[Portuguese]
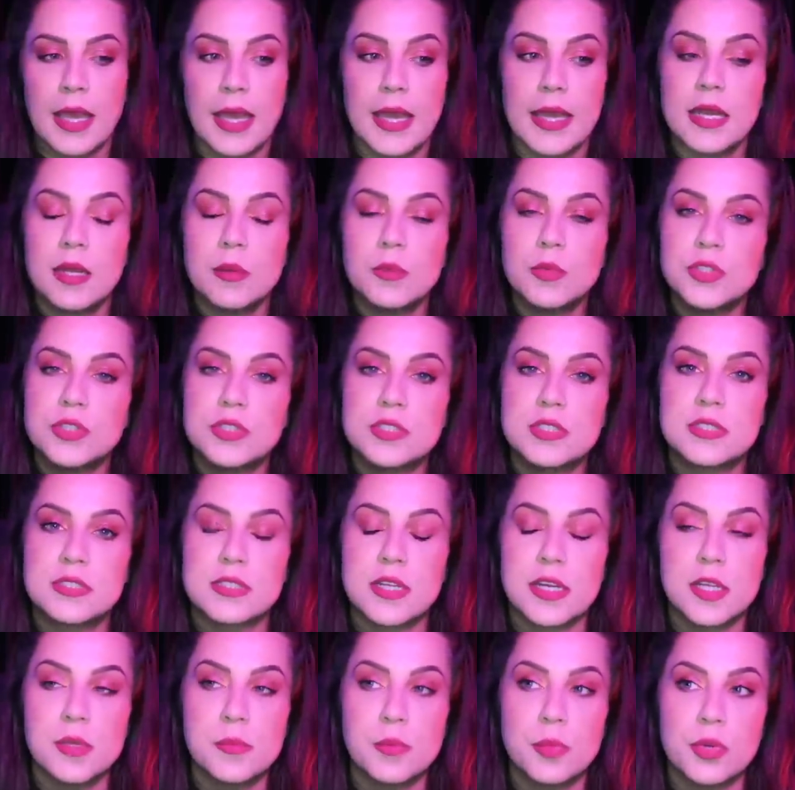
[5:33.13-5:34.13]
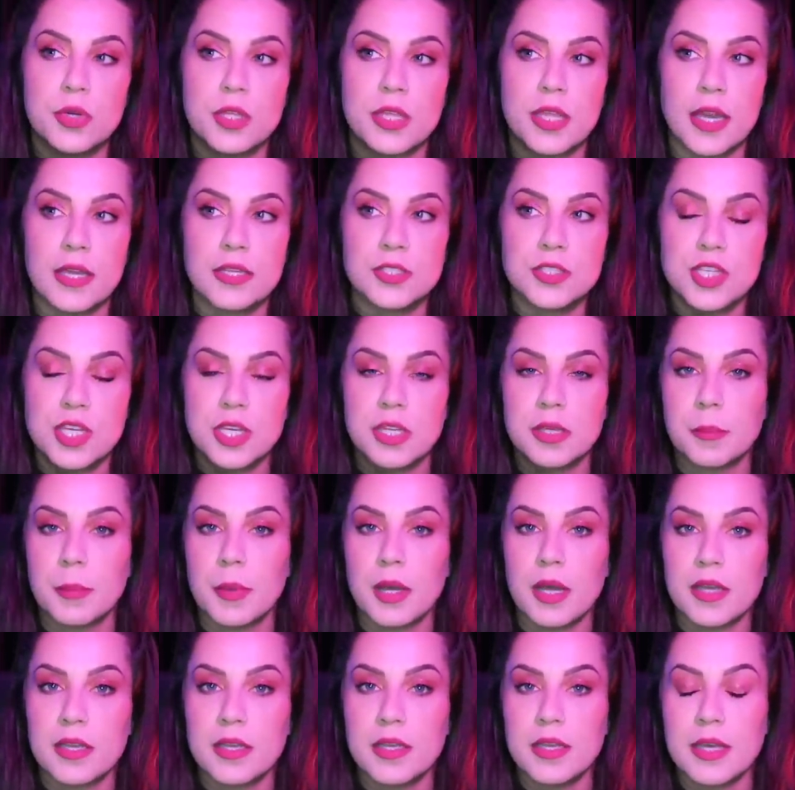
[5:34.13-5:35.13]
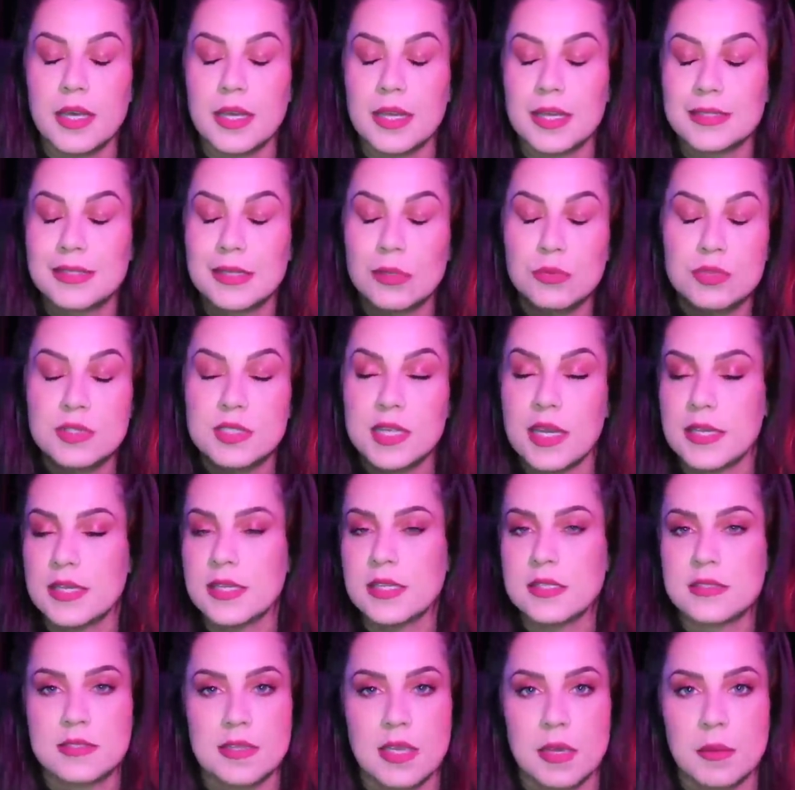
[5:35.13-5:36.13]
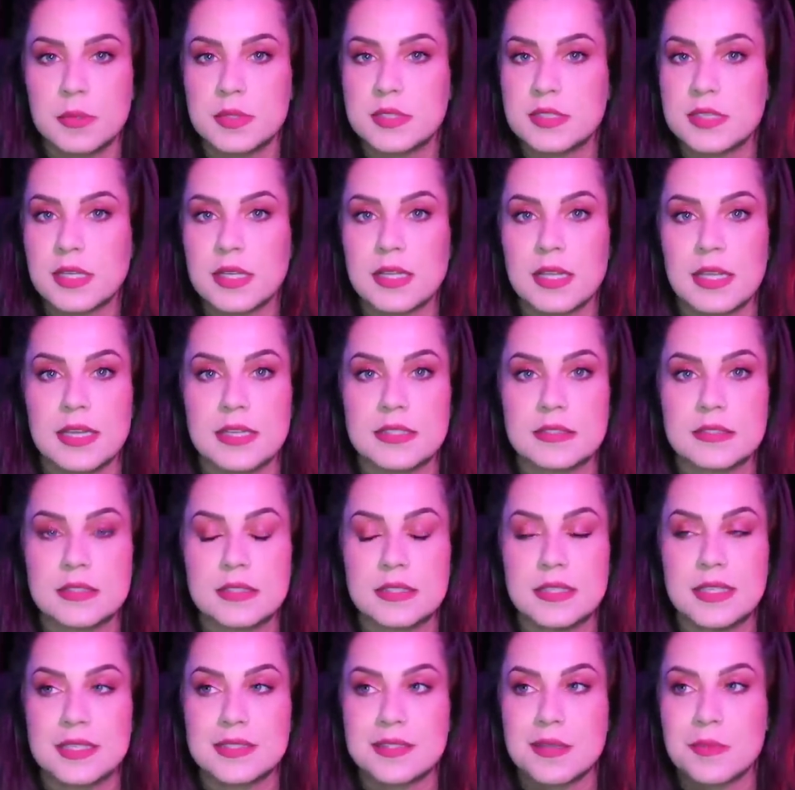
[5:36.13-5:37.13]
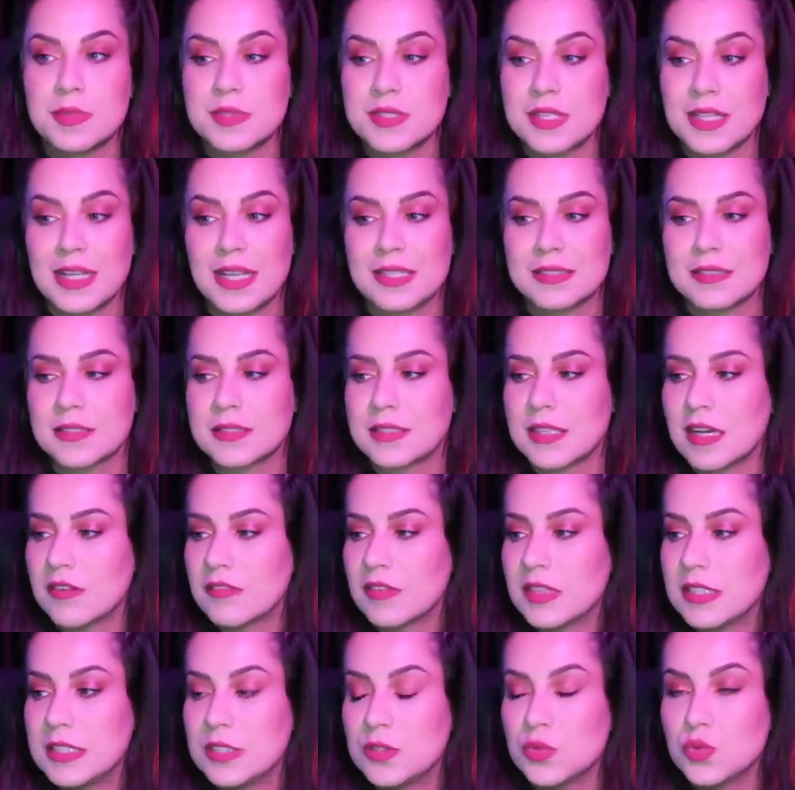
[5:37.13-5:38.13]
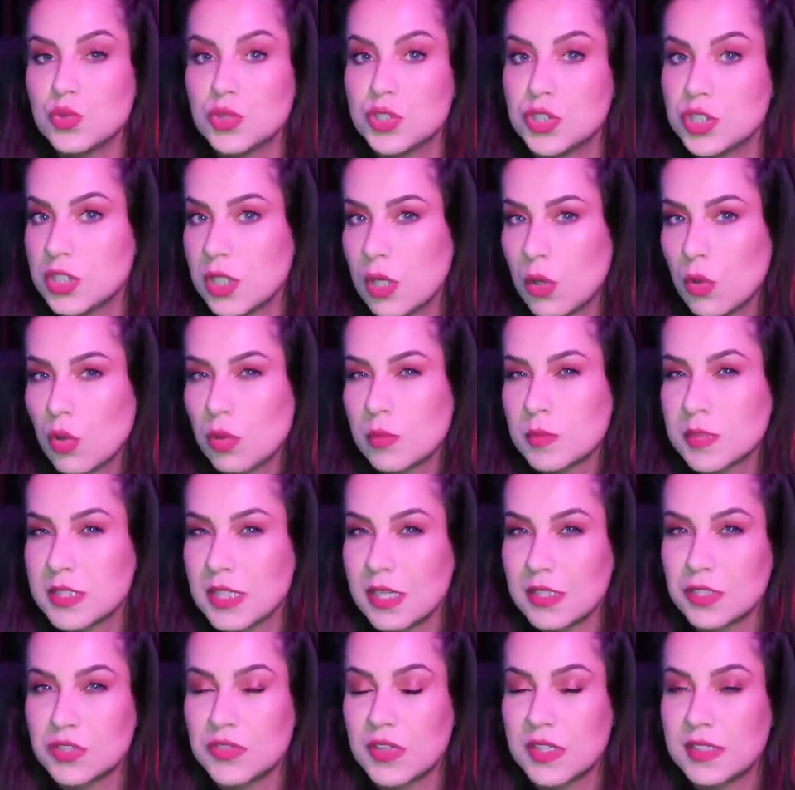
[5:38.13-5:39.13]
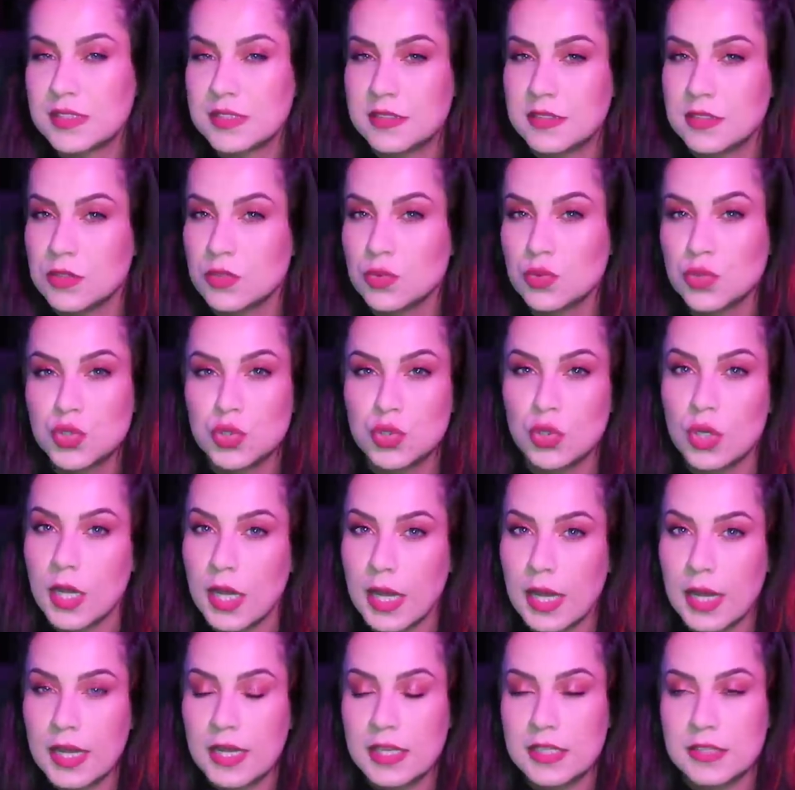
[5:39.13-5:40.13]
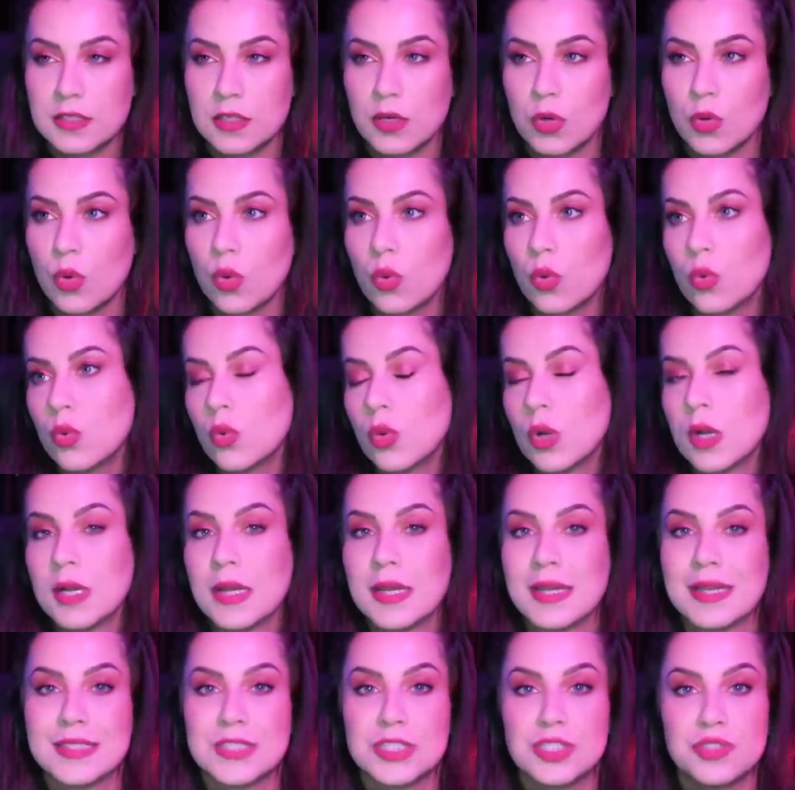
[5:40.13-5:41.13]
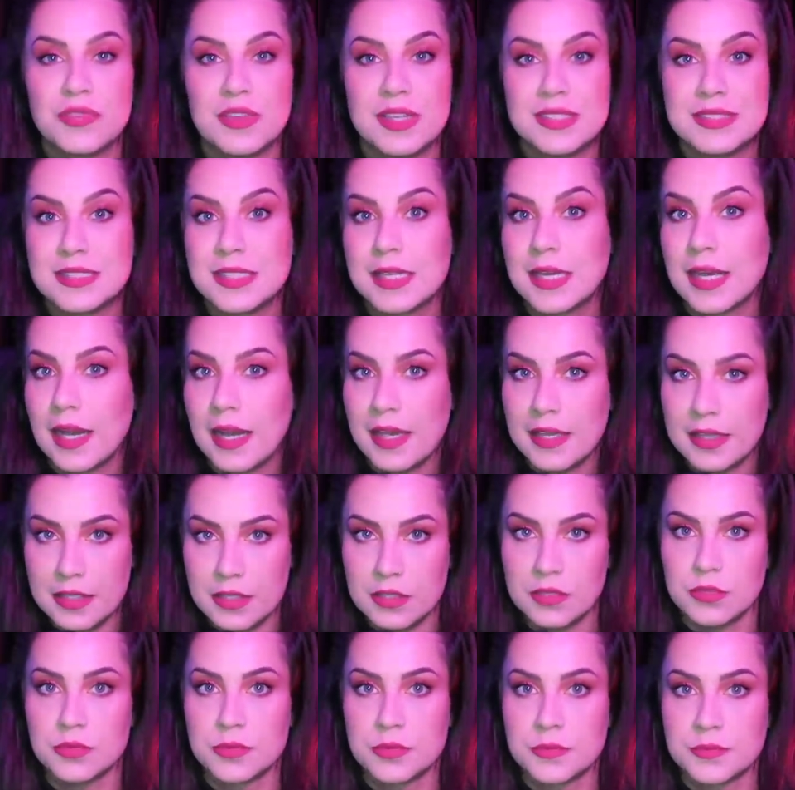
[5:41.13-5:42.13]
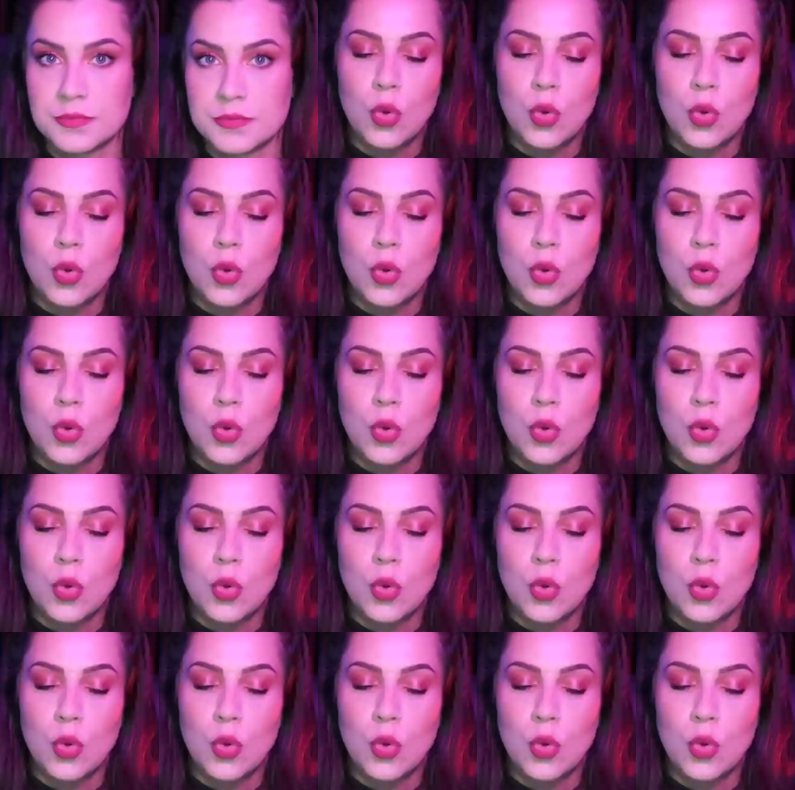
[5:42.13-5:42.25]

era muito estranho porque a Gianni Marie, ela não saía sem a bicicleta e essa bicicleta estava ali no chão como se ela tivesse sido jogada ou tivesse caído.